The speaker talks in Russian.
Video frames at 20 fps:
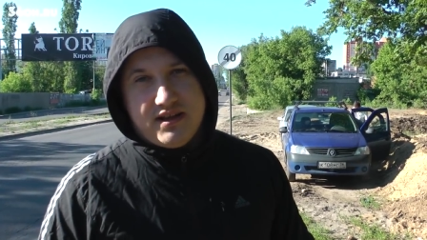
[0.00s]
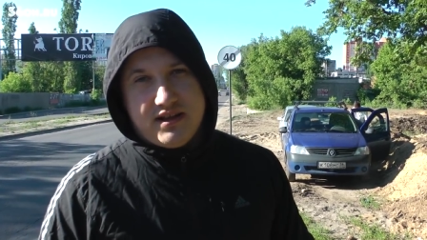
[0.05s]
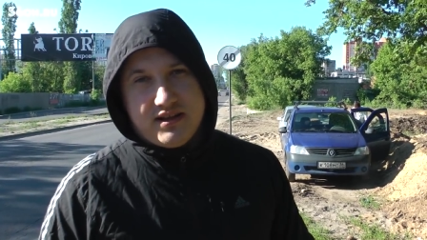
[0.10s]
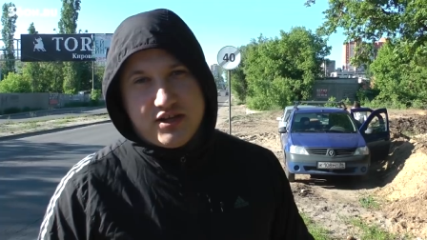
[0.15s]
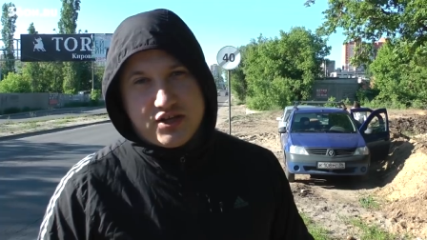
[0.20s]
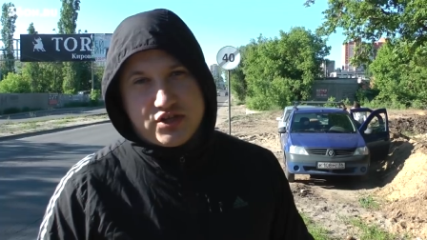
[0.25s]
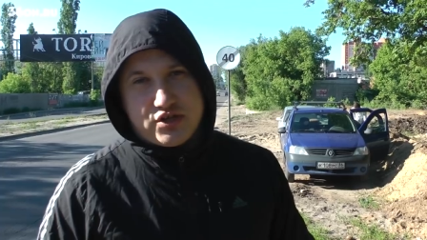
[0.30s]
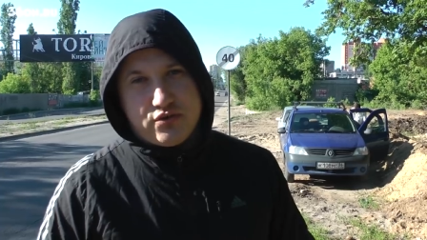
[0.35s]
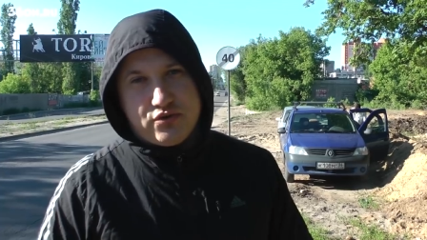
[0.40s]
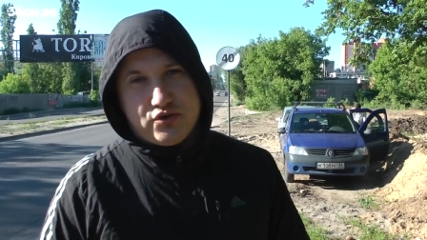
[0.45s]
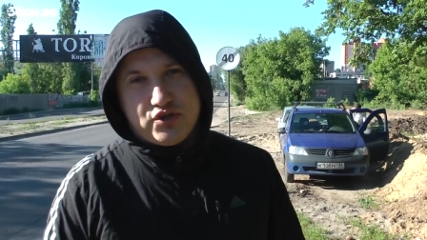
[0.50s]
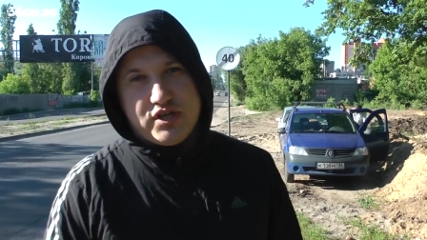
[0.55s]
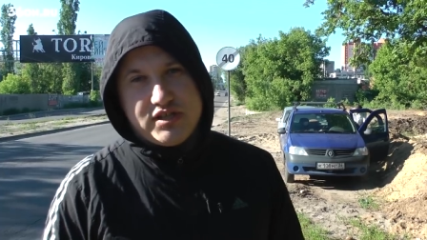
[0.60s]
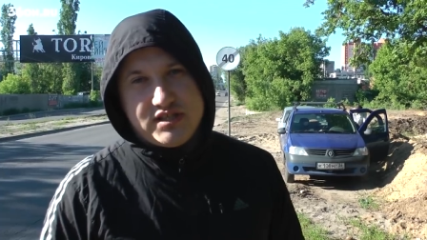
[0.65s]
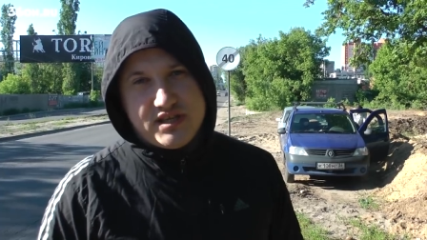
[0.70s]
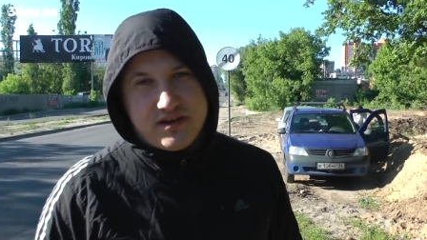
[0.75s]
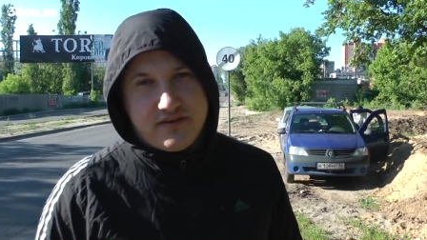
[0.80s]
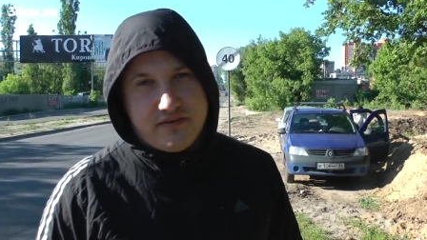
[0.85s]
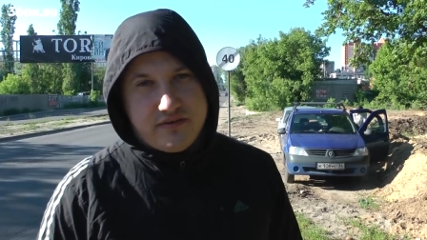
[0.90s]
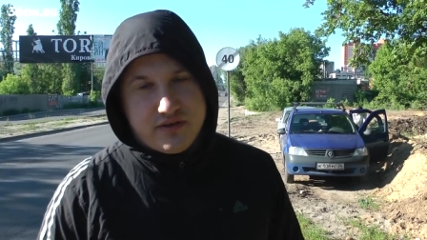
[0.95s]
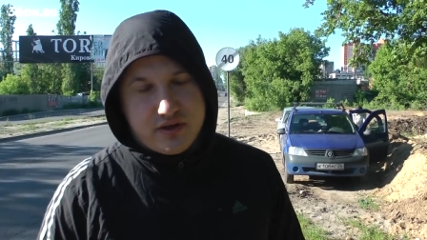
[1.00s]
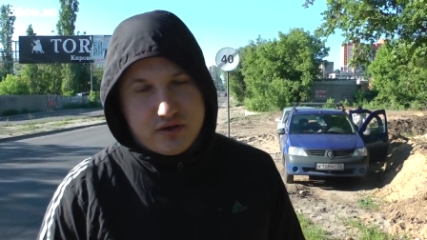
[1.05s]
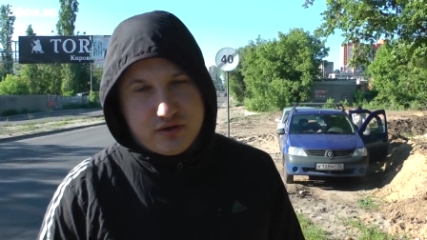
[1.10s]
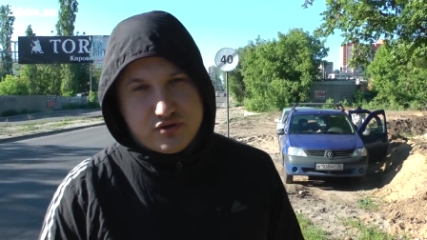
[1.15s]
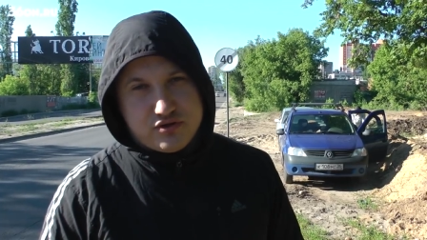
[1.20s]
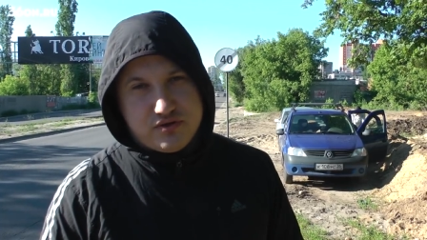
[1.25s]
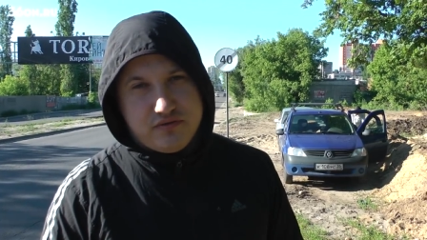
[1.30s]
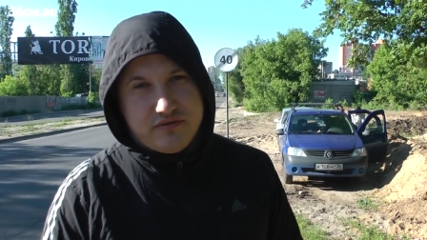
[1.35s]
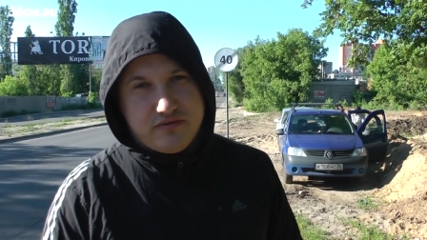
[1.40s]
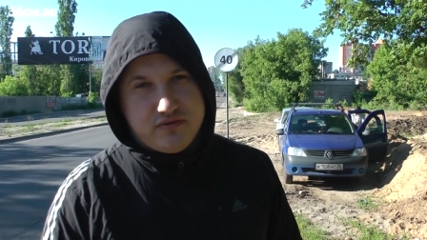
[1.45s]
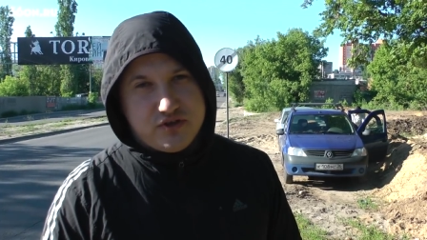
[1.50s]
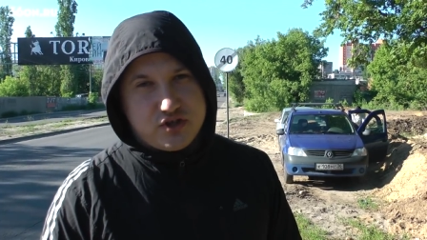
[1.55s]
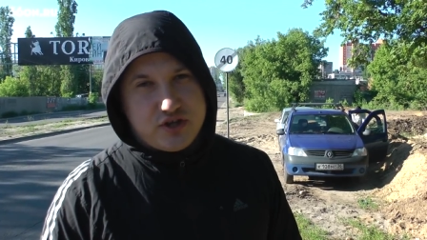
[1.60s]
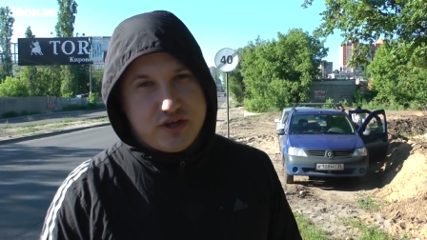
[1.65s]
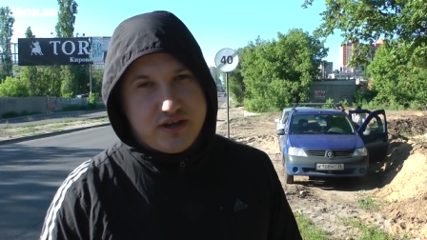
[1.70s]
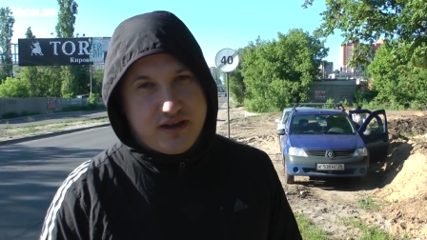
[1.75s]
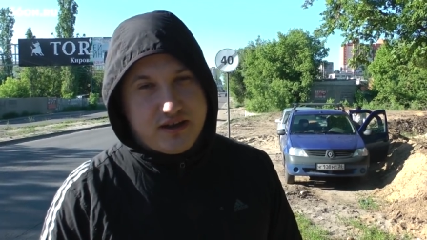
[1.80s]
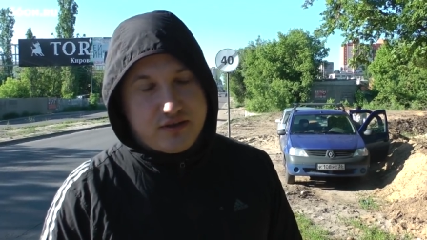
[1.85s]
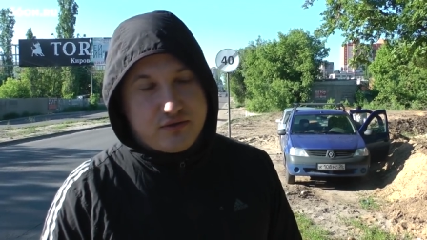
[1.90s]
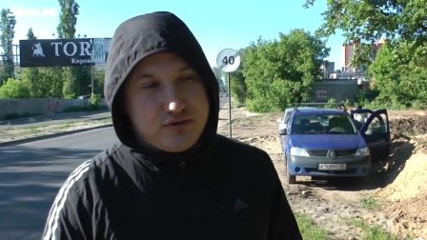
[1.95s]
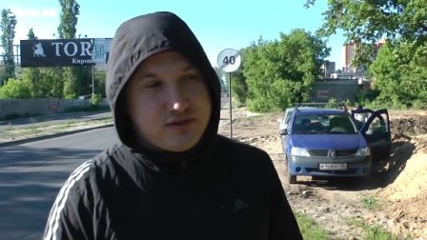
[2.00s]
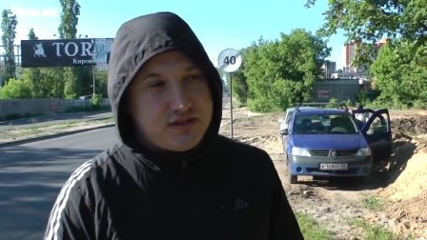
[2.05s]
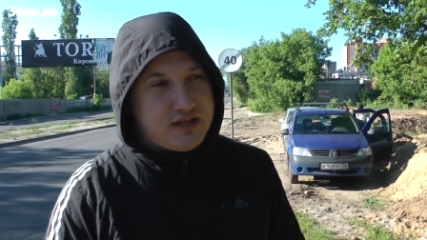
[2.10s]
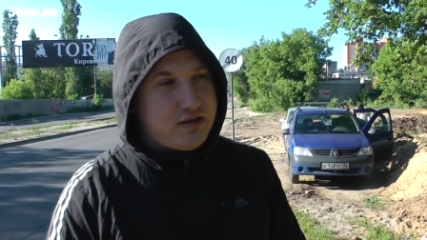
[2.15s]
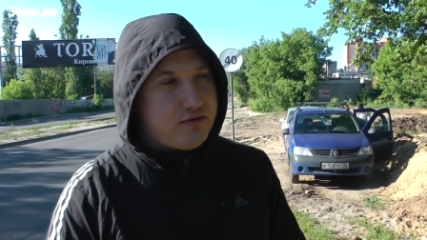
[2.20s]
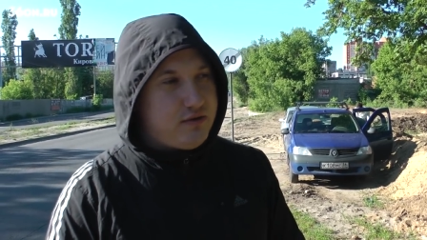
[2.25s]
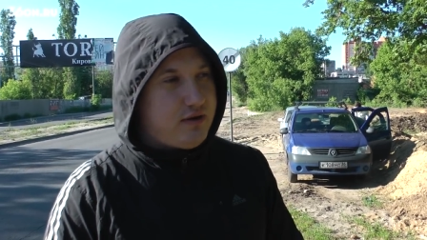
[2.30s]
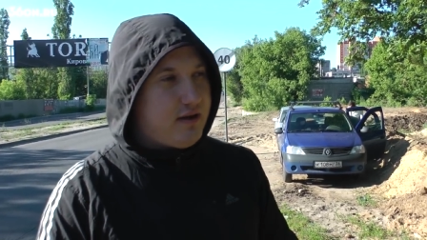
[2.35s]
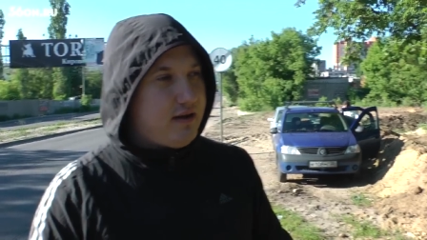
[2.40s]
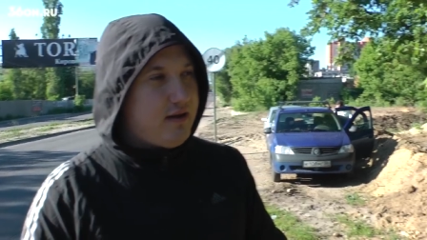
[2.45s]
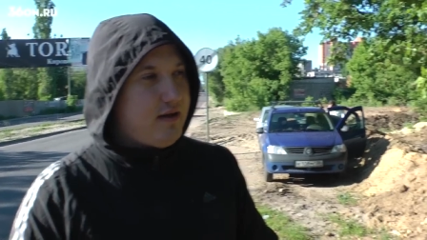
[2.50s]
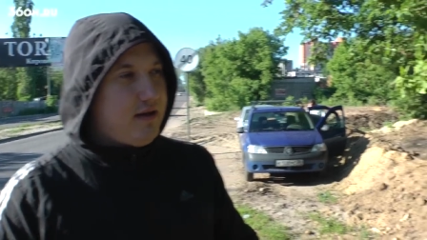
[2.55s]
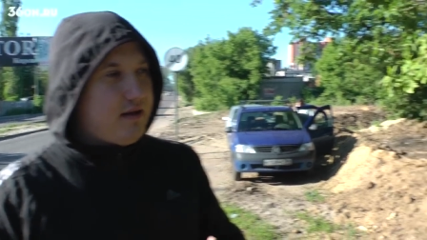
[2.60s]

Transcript: для наших участников дорожного движения. То есть оно